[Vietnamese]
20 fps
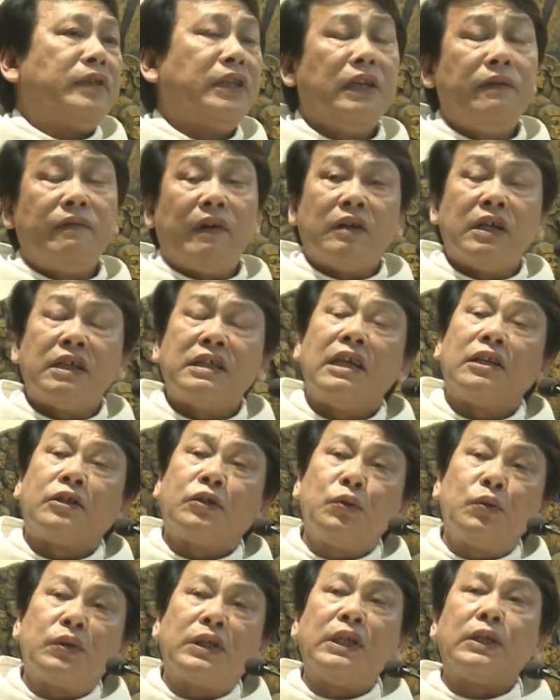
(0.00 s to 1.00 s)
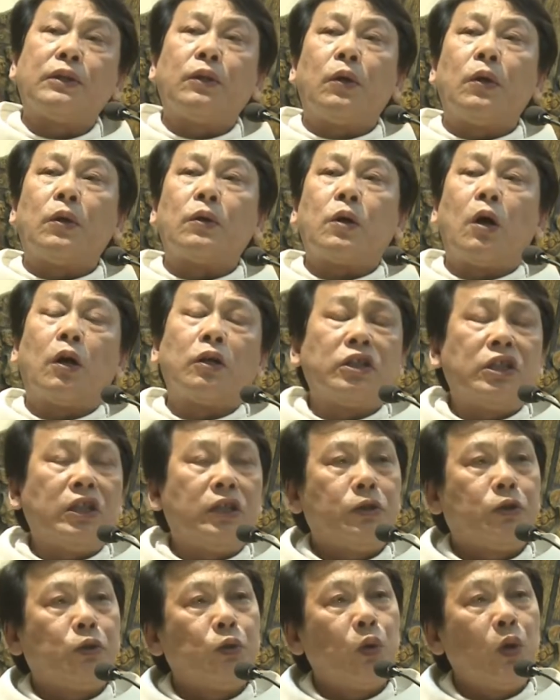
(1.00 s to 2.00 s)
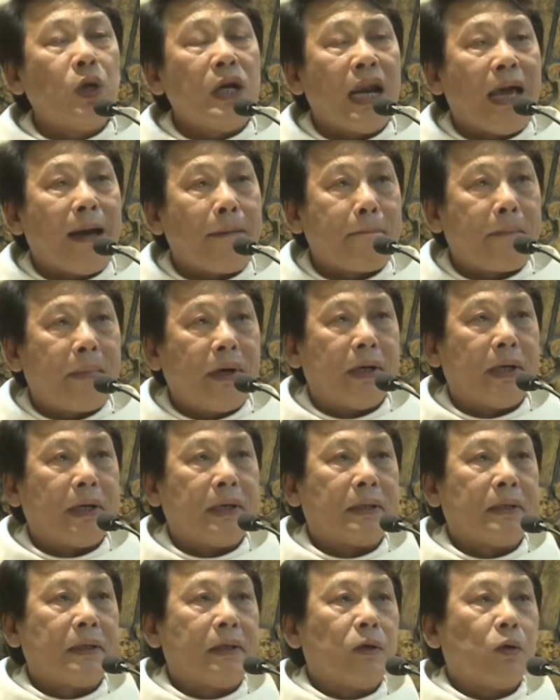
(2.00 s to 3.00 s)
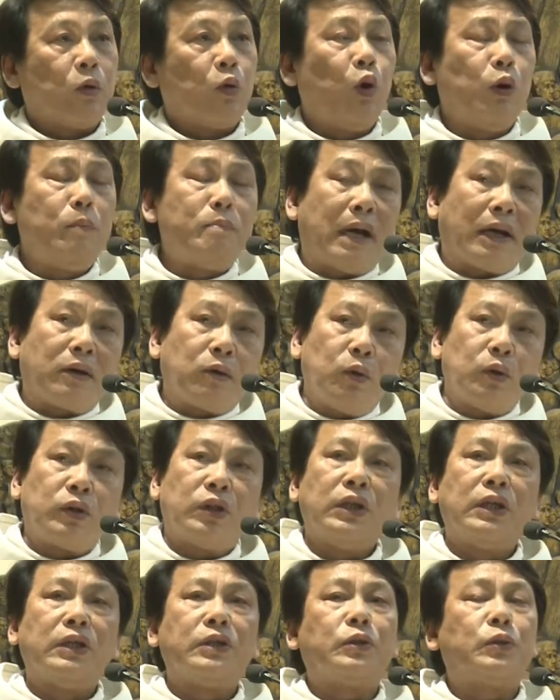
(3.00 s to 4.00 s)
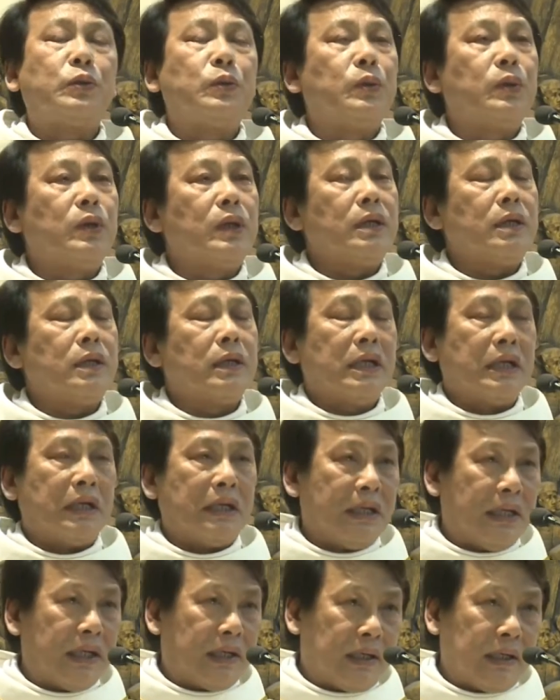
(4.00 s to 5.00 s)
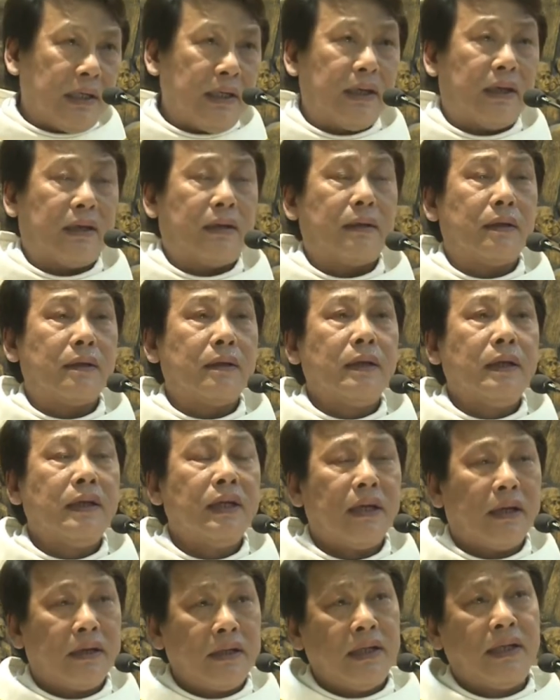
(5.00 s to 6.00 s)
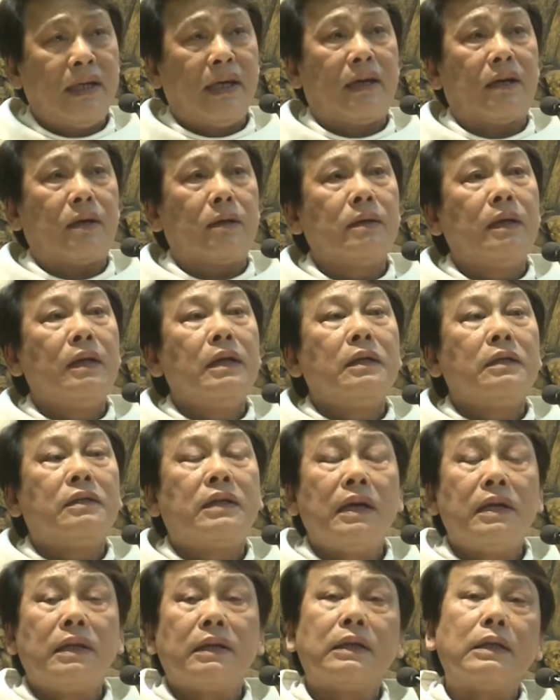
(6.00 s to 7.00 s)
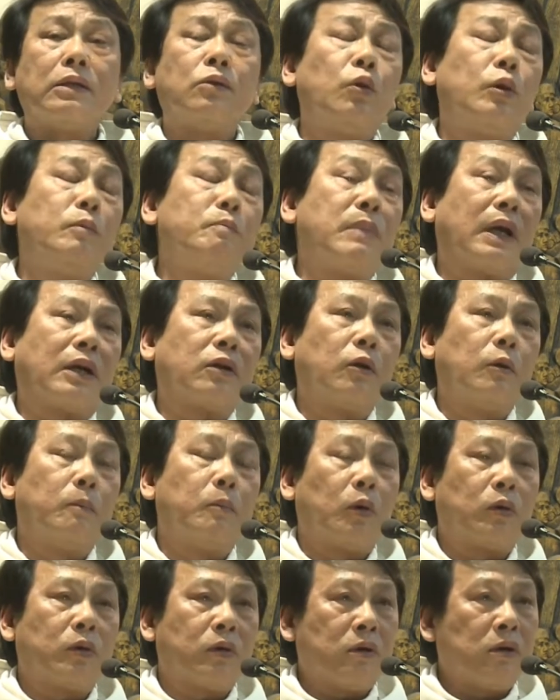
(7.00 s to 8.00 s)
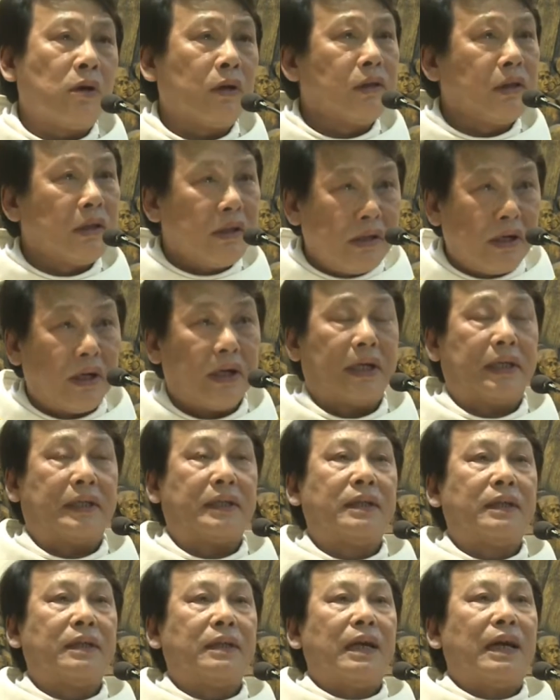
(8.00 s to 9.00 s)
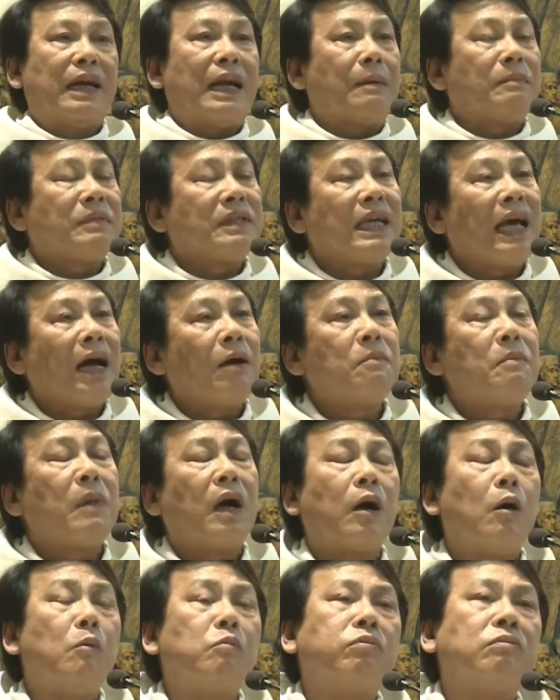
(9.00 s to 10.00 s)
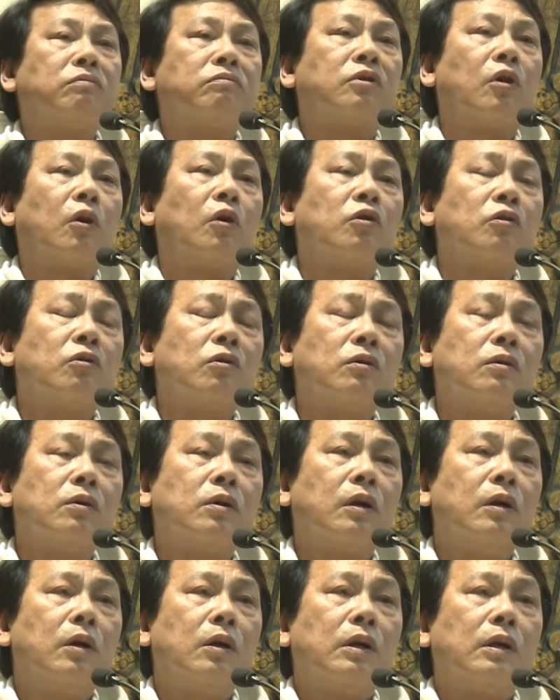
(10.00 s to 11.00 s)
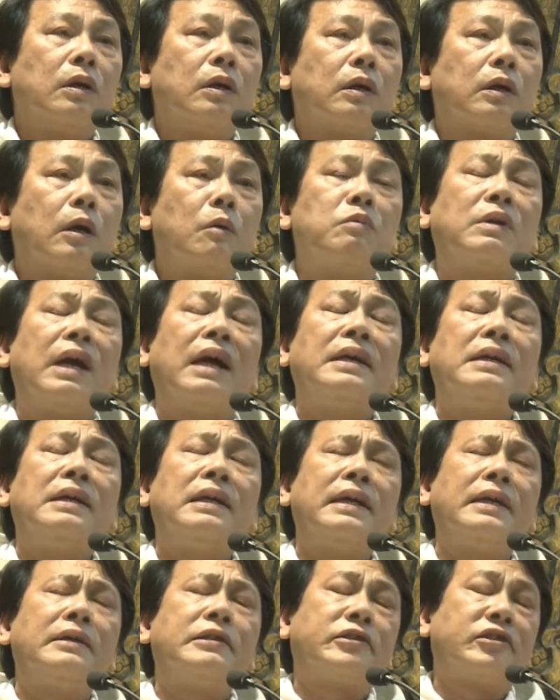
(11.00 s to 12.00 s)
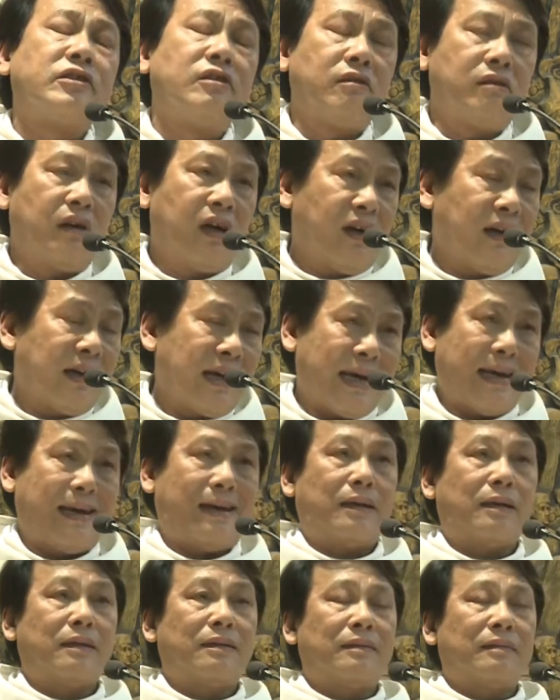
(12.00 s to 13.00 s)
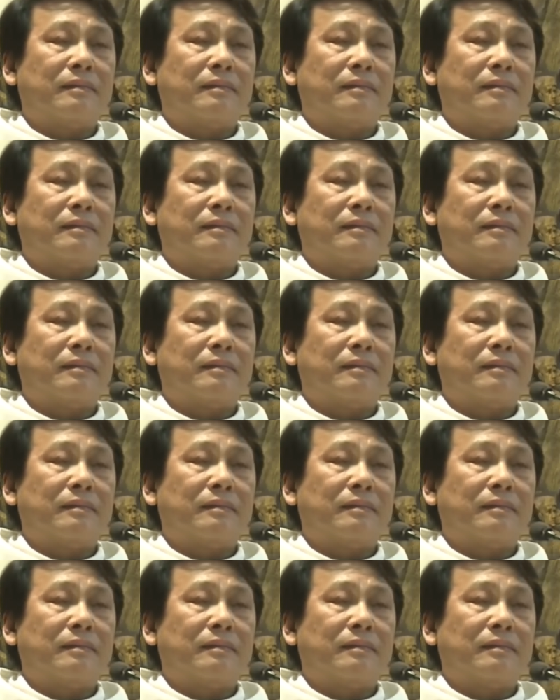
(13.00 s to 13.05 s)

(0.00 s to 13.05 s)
nhìn vào Đức Giêsu Kitô con Thiên Chúa làm người khuôn mặt của Thiên Chúa hiện hiện hiển hiện trên cái khuôn mặt của một con người làm sao mà không có không gây lên sự ngỡ ngàng